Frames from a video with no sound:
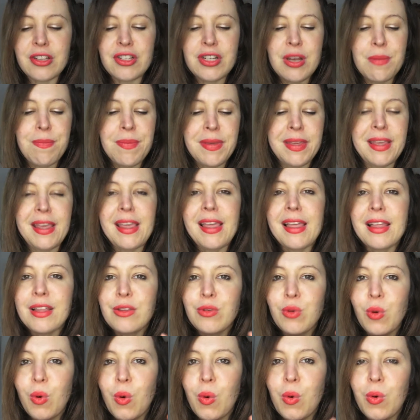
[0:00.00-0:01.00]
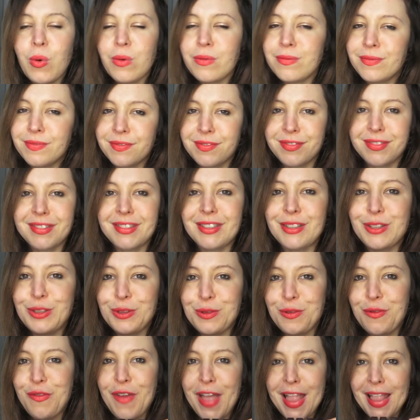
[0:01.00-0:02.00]
je l'ai payé 1€. Je
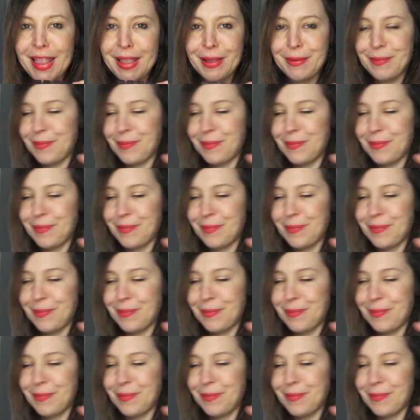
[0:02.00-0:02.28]
suis fan.